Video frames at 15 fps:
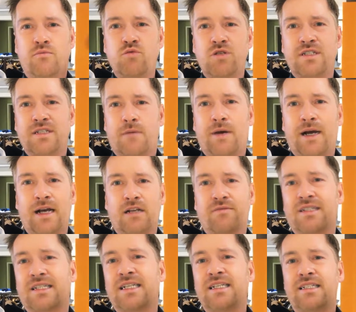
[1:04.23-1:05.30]
Boots dabei, also
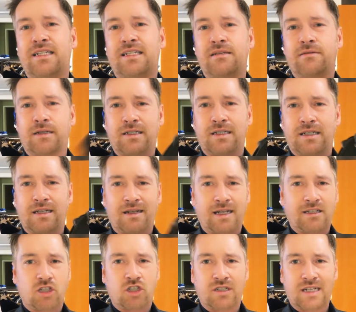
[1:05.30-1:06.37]
was richtig, richtig
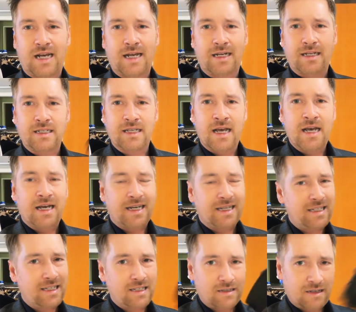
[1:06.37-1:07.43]
klassisches eigentlich.
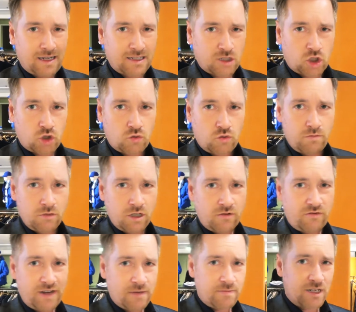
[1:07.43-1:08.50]
Richtig klasse Schuh,
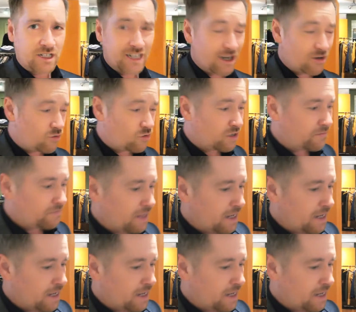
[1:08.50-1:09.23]
gefällt mir sehr gut